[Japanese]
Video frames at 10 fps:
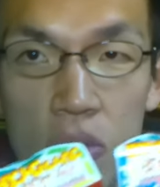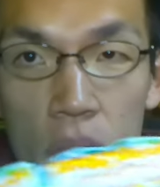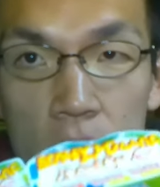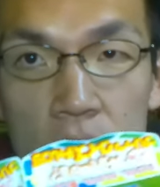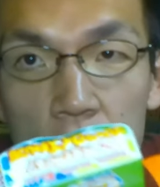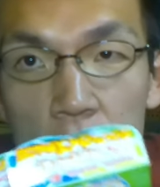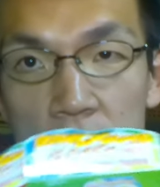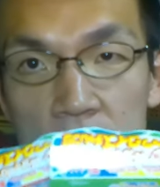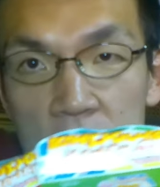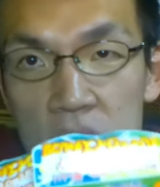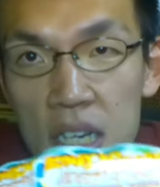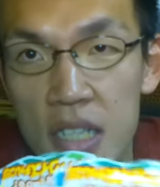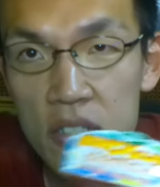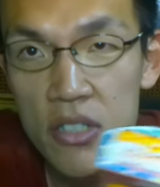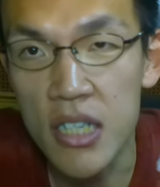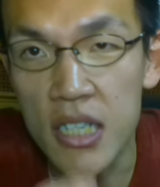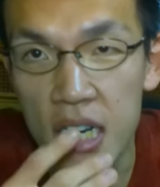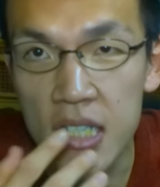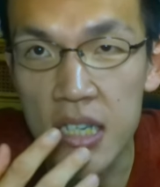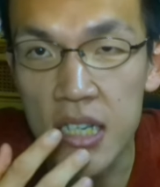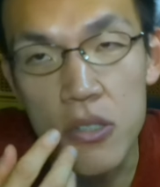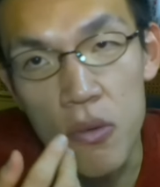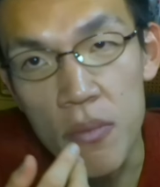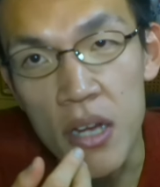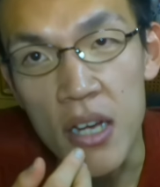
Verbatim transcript: 本当に口の中でカリカリと、